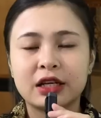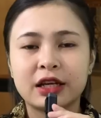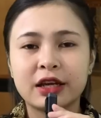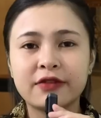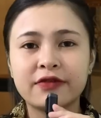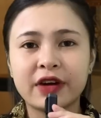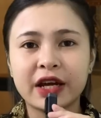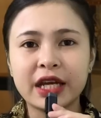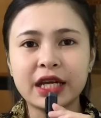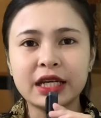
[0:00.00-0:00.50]

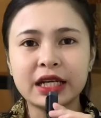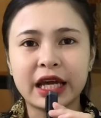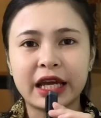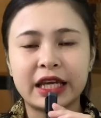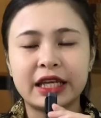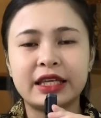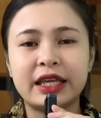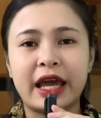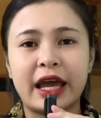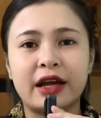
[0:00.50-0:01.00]
Cái váy
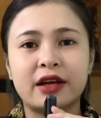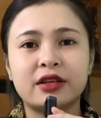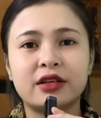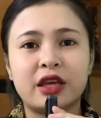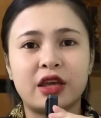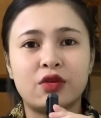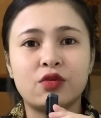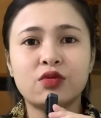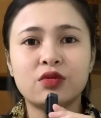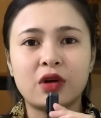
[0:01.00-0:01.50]
này dạng
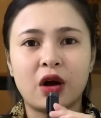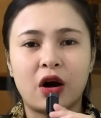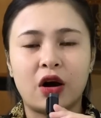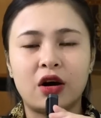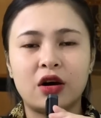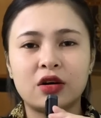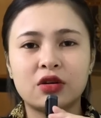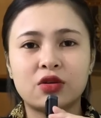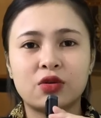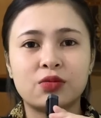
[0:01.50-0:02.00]
kiểu
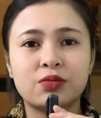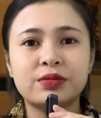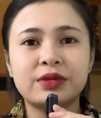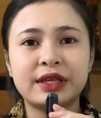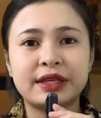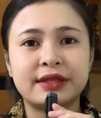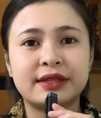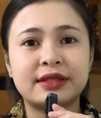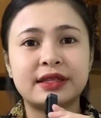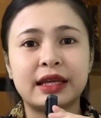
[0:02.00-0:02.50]
cọ
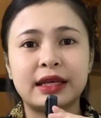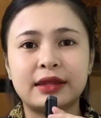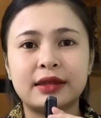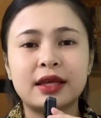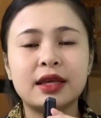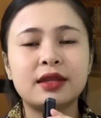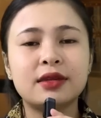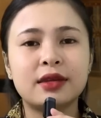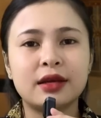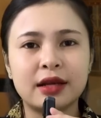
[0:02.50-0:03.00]
cũng nhìn xì
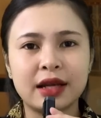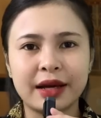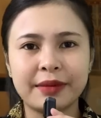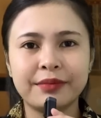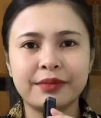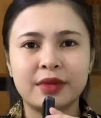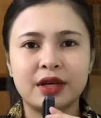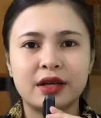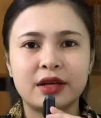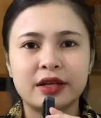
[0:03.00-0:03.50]
tin dữ
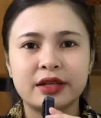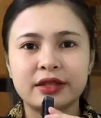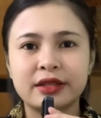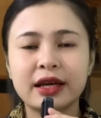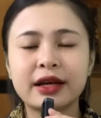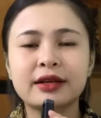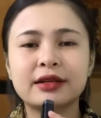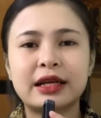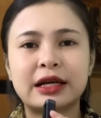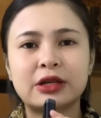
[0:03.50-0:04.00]
lắm.
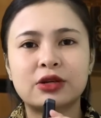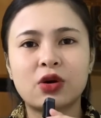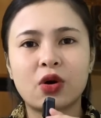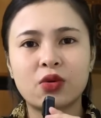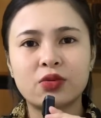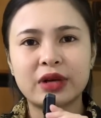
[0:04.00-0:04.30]
Chắc là